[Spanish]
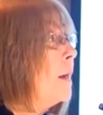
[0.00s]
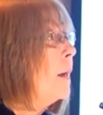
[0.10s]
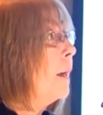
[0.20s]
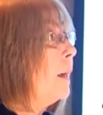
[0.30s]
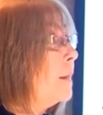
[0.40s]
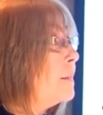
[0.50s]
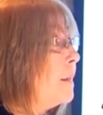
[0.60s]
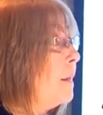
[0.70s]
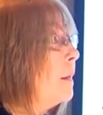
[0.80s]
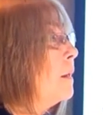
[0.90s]
es
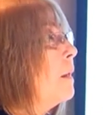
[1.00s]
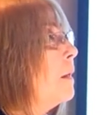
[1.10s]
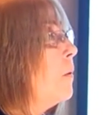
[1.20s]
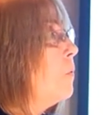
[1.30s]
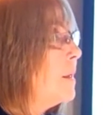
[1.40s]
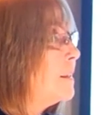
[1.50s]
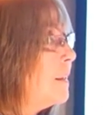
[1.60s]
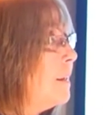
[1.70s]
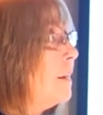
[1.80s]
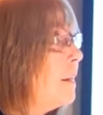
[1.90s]
decir, una
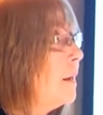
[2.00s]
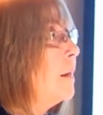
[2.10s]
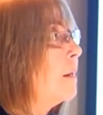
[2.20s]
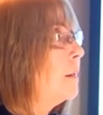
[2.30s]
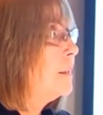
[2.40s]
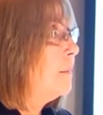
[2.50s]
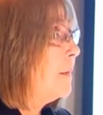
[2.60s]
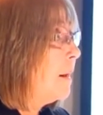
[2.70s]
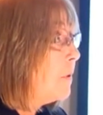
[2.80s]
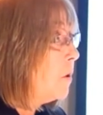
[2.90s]
serie de
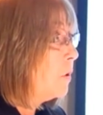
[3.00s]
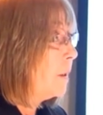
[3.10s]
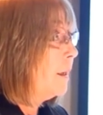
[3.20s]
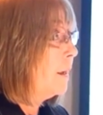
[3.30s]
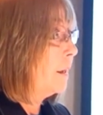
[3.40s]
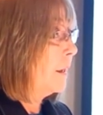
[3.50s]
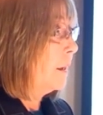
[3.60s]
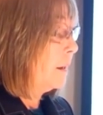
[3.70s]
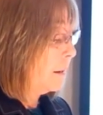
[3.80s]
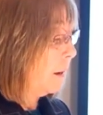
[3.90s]
disciplinas biológicas
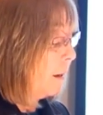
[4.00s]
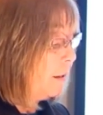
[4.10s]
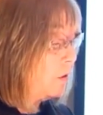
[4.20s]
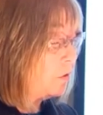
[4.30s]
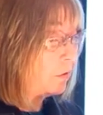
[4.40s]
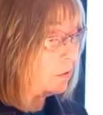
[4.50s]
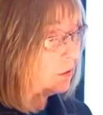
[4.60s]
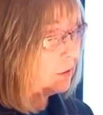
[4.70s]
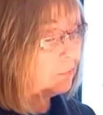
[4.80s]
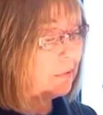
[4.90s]
que han ido
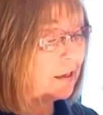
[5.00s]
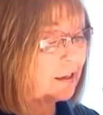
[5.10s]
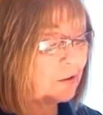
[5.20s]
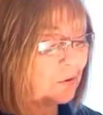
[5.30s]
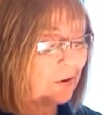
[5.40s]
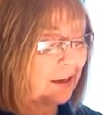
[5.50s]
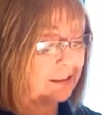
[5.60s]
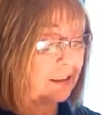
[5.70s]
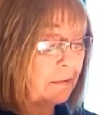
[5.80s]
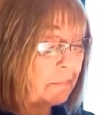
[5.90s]
migrando
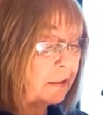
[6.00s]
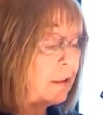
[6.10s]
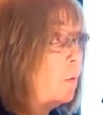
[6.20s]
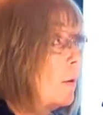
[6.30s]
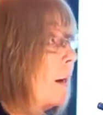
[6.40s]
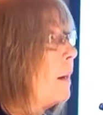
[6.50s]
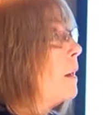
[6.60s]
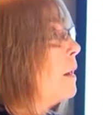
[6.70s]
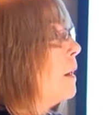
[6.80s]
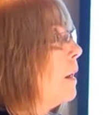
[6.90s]
hacia, y en particular
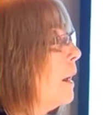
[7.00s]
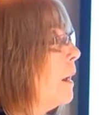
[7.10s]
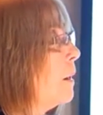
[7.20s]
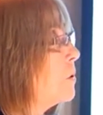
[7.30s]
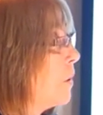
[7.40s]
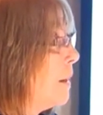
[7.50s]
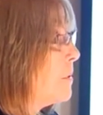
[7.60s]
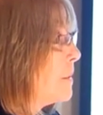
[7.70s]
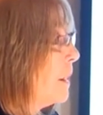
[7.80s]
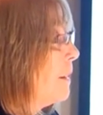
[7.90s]

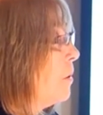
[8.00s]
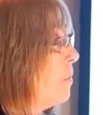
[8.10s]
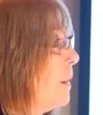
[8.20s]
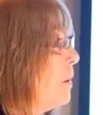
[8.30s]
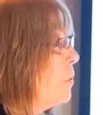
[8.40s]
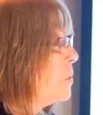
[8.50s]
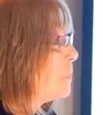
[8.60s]
solemos hablar de los virus